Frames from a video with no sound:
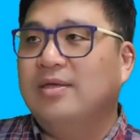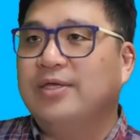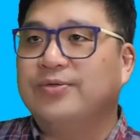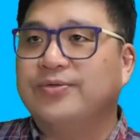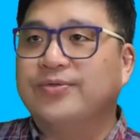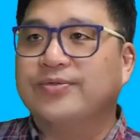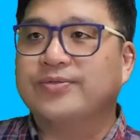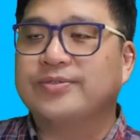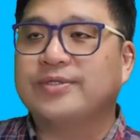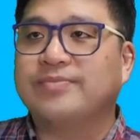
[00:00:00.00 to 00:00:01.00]

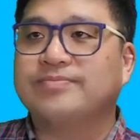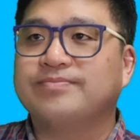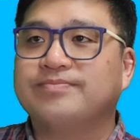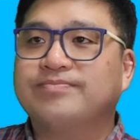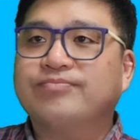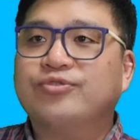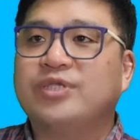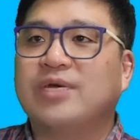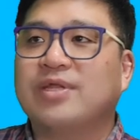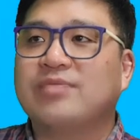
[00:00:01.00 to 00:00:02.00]
이거참
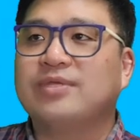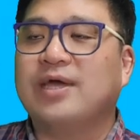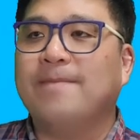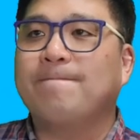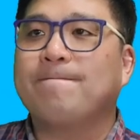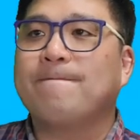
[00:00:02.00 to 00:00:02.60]
문제가 많습니다.